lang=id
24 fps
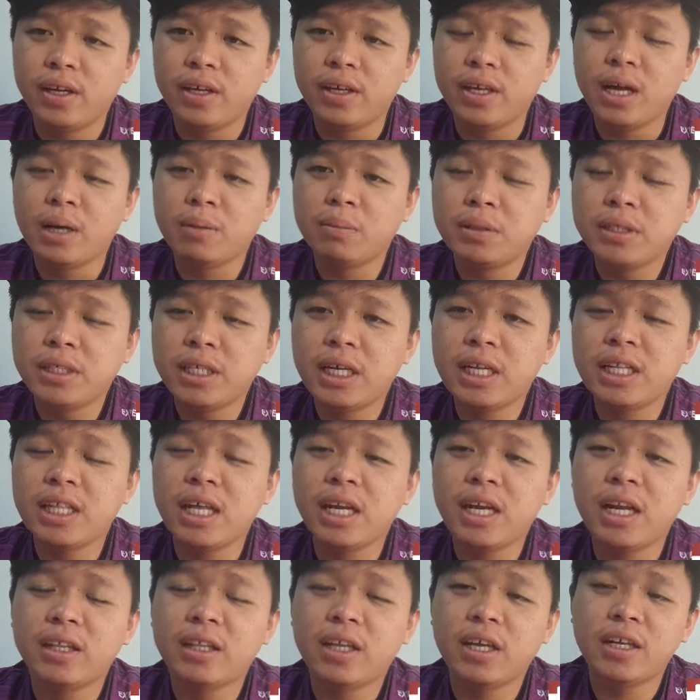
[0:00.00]
Yang menjadi
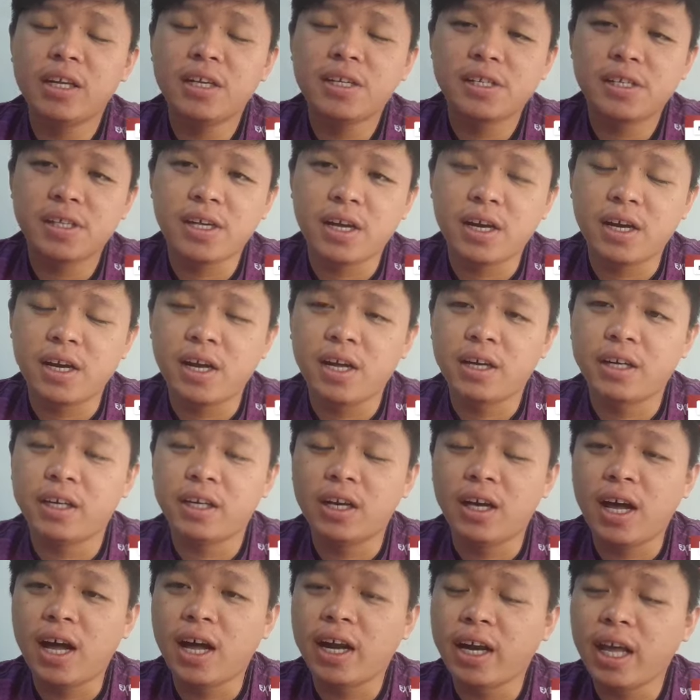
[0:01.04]
tanda tanya sekarang
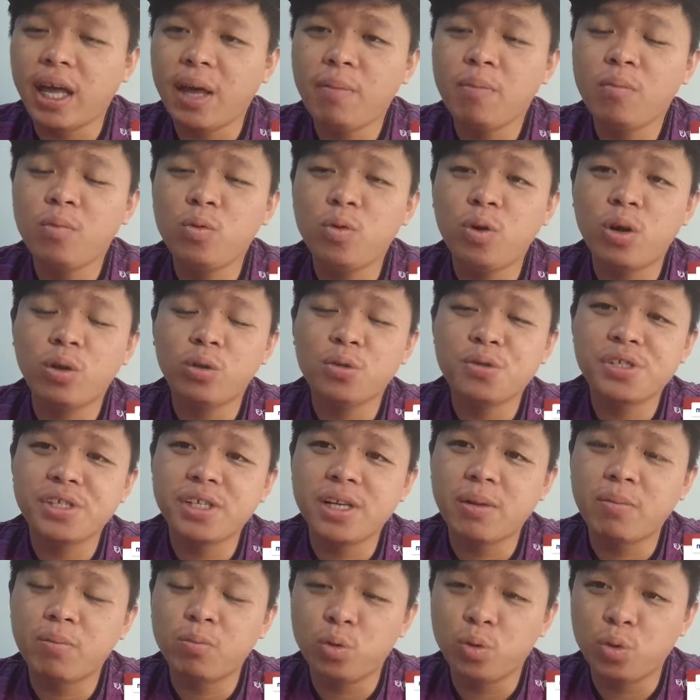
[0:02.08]
adalah RM
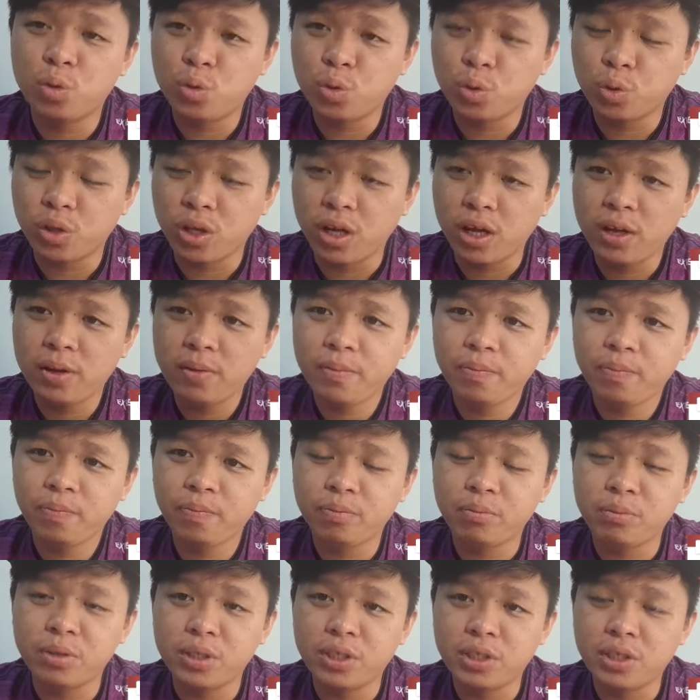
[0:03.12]
260 juta
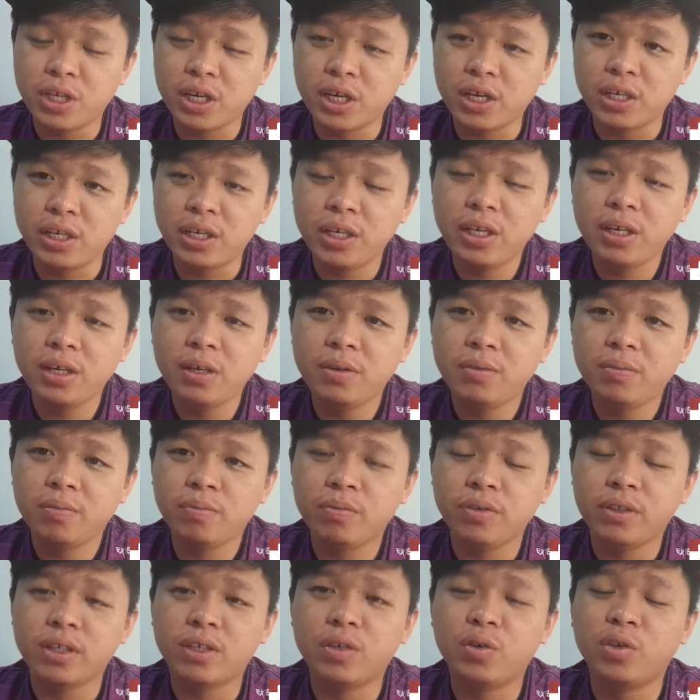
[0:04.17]
menjadi
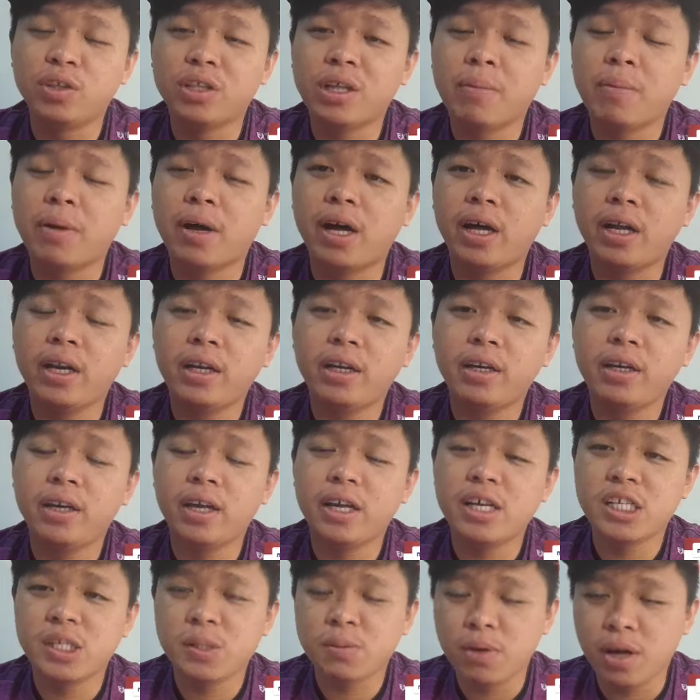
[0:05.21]
keutamaan
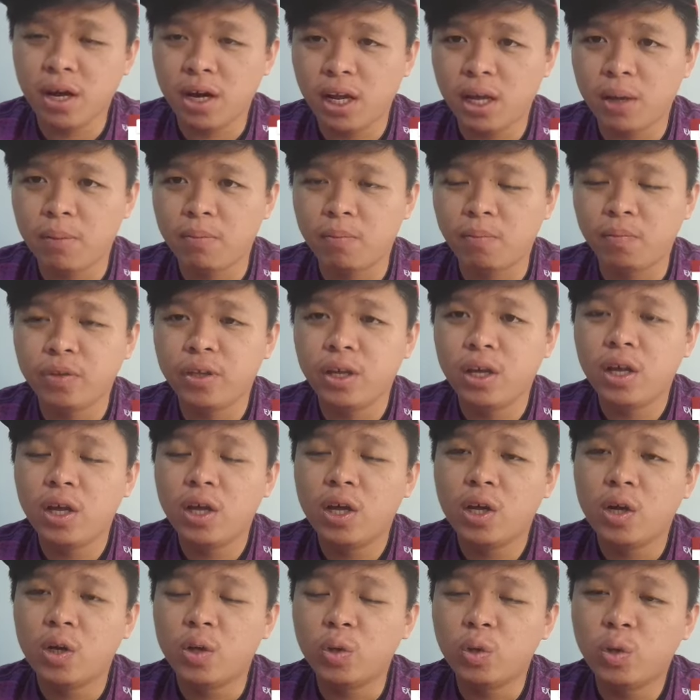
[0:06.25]
SPRM
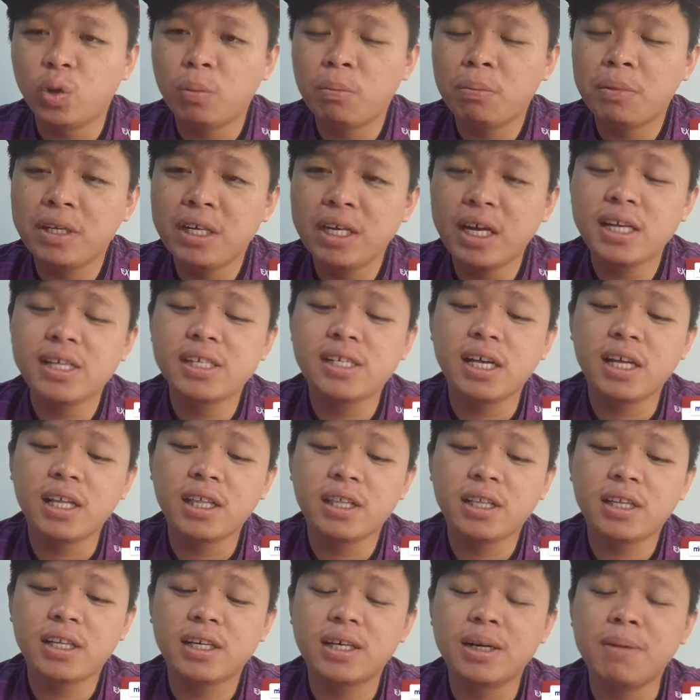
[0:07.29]
untuk
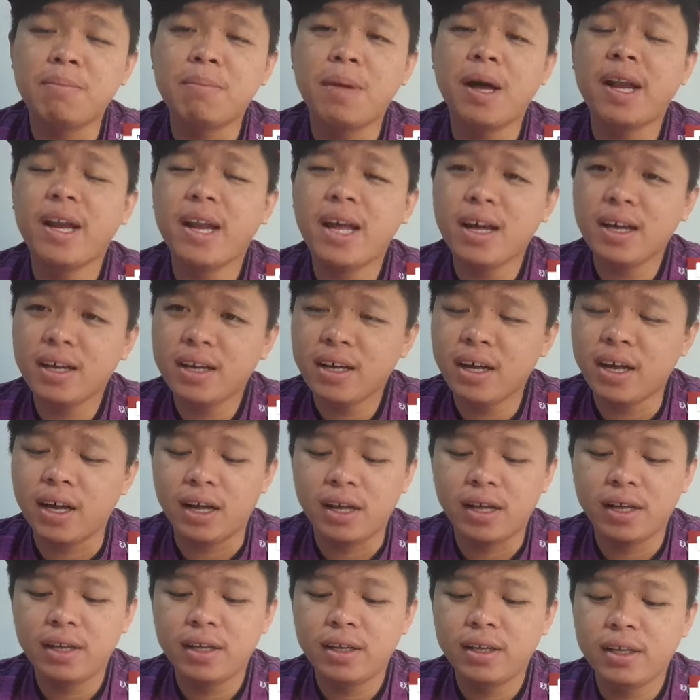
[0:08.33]
menyiasat
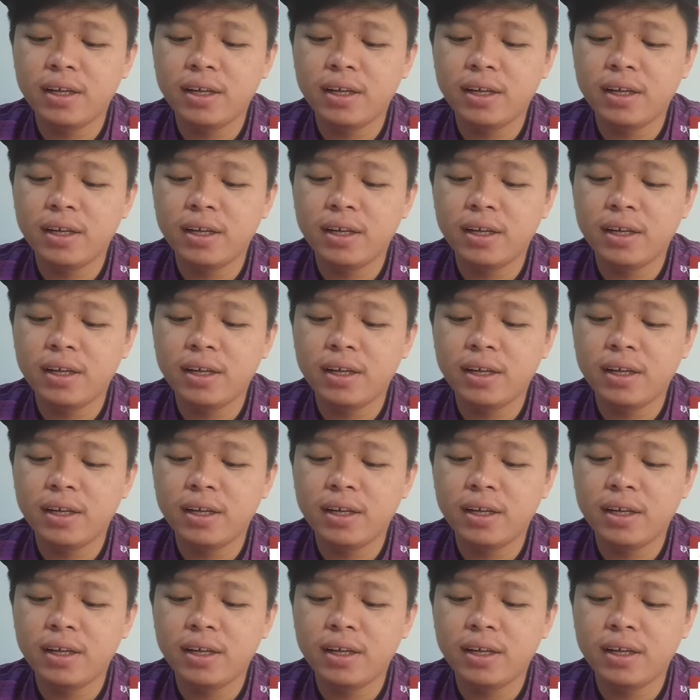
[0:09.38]
kemanakah